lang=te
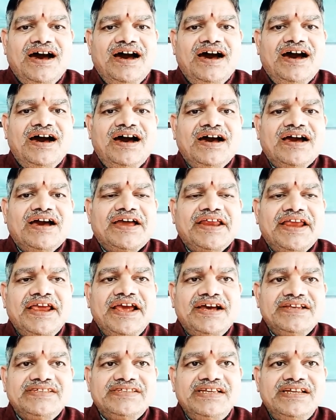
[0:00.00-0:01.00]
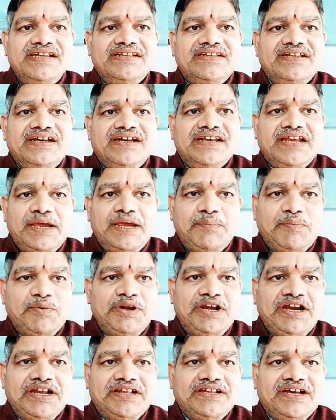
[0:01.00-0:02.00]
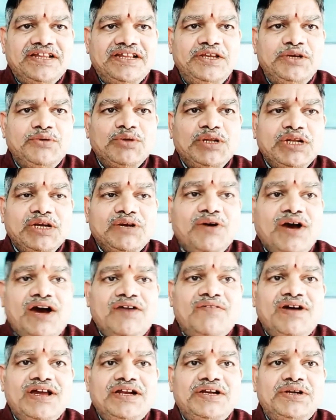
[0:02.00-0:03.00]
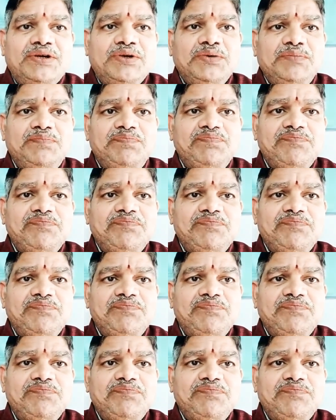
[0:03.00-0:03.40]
ఆ క్రియాశీలత నైపుణ్యత అది యువతకు కావాలంటూ